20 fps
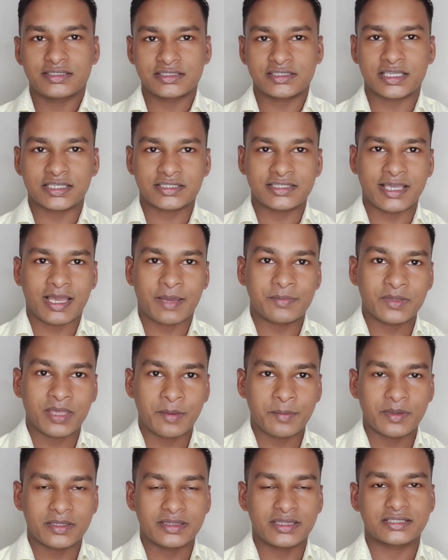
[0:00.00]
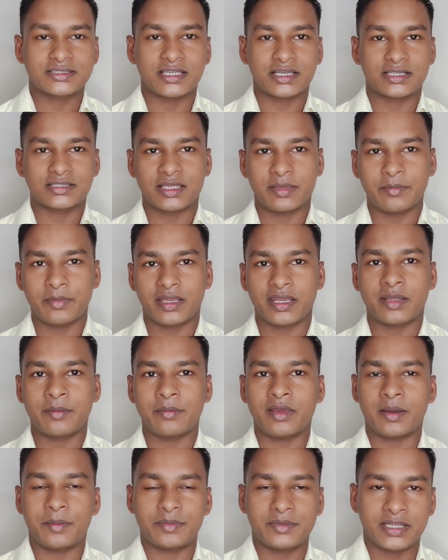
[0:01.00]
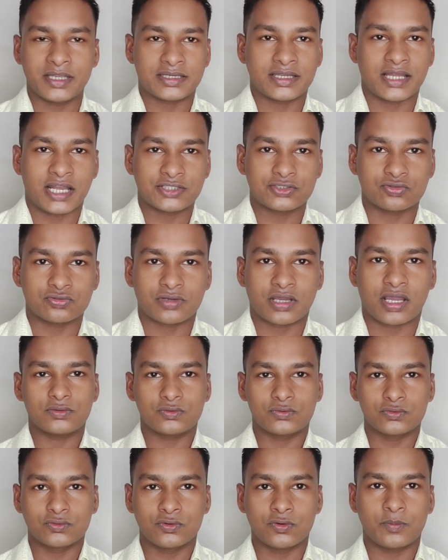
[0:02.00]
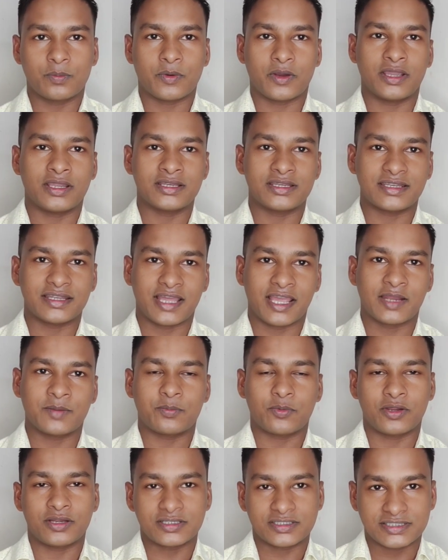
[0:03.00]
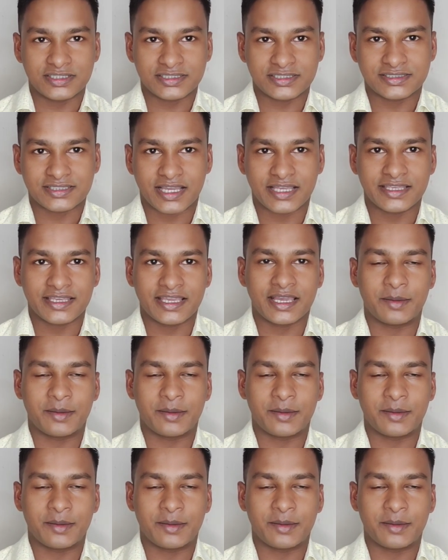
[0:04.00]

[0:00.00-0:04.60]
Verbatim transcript: जैसा कि आप यहाँ पर देख सकते हैं मेरे में अपडेट आ चुका है टू का ये